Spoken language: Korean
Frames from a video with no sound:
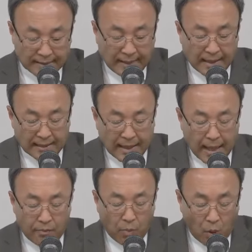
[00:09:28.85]
내가
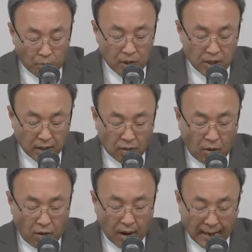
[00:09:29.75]
내 몸을
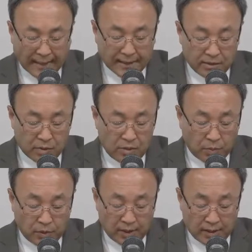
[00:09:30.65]
잊고 하나님을
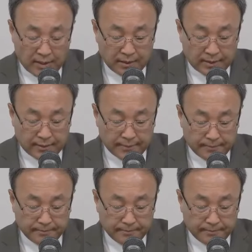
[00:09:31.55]
보리라 했이